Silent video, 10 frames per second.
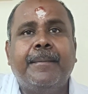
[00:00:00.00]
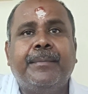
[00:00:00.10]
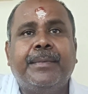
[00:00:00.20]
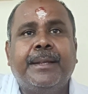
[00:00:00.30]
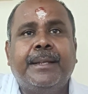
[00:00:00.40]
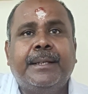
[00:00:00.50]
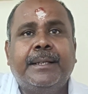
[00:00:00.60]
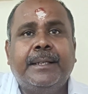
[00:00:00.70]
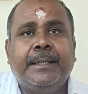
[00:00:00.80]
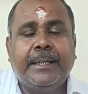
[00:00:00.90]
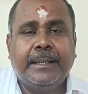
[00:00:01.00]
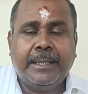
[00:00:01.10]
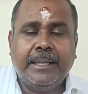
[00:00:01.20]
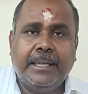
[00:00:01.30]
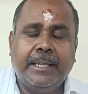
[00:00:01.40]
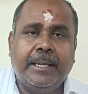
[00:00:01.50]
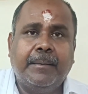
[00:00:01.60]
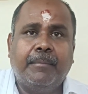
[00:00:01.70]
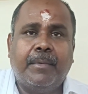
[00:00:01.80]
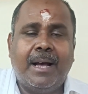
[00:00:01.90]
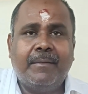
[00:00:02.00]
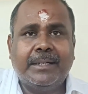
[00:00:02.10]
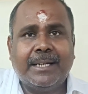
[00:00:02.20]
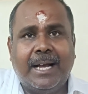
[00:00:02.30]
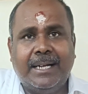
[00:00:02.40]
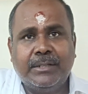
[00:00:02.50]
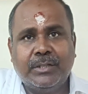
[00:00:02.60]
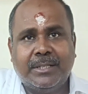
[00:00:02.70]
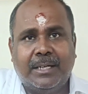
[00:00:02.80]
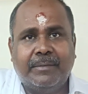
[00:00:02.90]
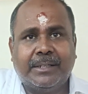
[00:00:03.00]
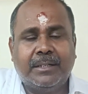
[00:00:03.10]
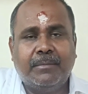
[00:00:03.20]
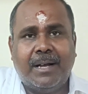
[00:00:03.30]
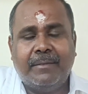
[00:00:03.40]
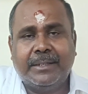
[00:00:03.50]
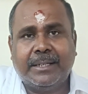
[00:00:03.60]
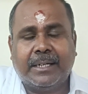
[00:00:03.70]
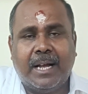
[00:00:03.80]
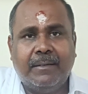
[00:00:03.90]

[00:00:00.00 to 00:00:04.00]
இன்றைக்கு மாவட்ட ஆட்சியர் மற்றும் காவல்துறை அதிகாரிகளோடு